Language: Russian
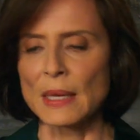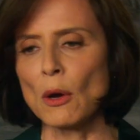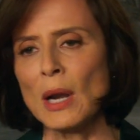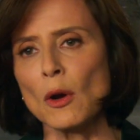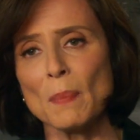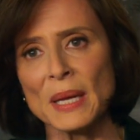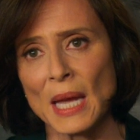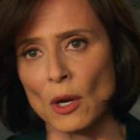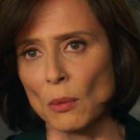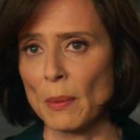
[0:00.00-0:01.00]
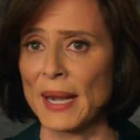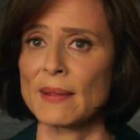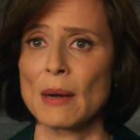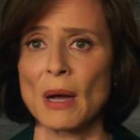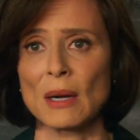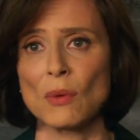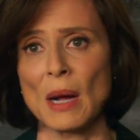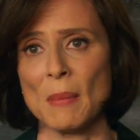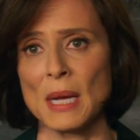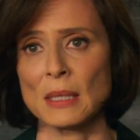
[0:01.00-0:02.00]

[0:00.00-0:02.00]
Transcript: Если я не поеду в тур, Роли мне больше не